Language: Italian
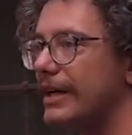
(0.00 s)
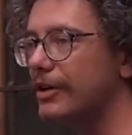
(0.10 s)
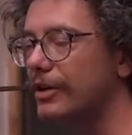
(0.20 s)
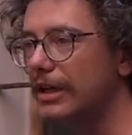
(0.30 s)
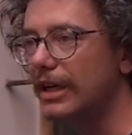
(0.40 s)

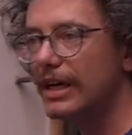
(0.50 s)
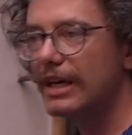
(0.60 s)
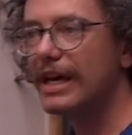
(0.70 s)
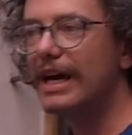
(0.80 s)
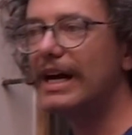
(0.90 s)
eco
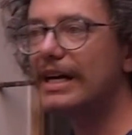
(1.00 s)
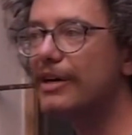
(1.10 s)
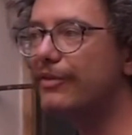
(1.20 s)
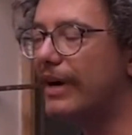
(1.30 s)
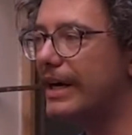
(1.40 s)
che ha a
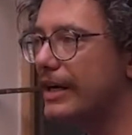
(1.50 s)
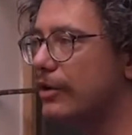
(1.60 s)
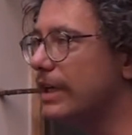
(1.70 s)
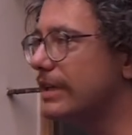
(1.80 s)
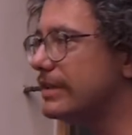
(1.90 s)
che fare
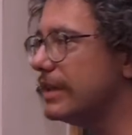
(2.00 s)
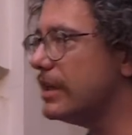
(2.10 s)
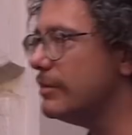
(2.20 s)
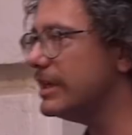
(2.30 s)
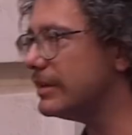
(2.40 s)
con gli
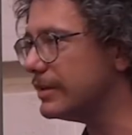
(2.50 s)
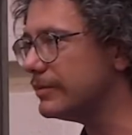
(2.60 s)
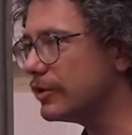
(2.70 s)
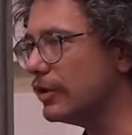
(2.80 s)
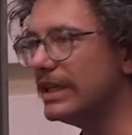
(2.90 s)
antichi
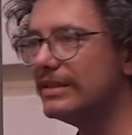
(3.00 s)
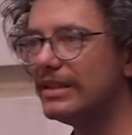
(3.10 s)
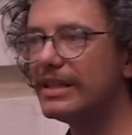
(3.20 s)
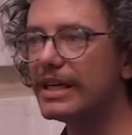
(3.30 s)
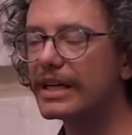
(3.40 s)
miti, con gli
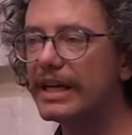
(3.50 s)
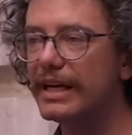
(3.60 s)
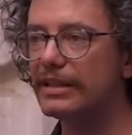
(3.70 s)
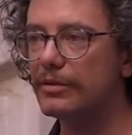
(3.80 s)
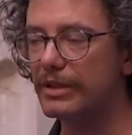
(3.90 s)
antichi
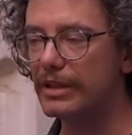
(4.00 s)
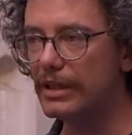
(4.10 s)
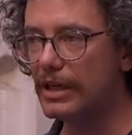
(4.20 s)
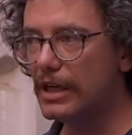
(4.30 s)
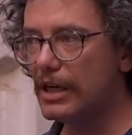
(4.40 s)
archetipi,
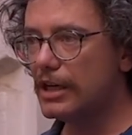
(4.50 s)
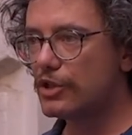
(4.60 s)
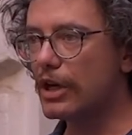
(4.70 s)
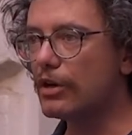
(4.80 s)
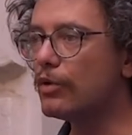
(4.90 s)

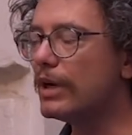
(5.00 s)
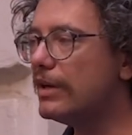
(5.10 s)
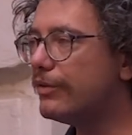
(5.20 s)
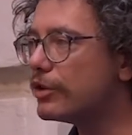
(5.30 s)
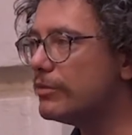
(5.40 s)
cioè con
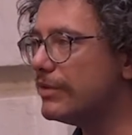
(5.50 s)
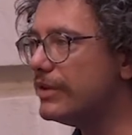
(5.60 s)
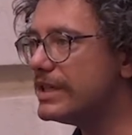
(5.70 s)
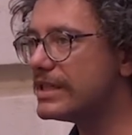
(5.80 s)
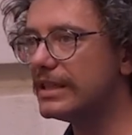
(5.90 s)
quelle forme
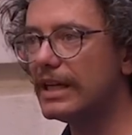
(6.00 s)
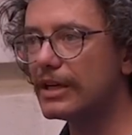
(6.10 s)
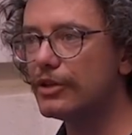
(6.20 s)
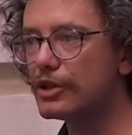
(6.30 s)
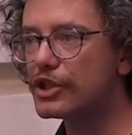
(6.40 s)
fisse della
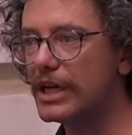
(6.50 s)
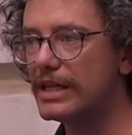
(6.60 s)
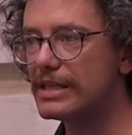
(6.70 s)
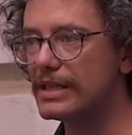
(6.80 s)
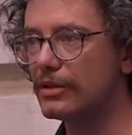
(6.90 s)

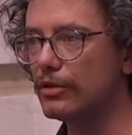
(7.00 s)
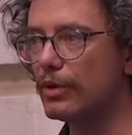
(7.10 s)
conoscenza, con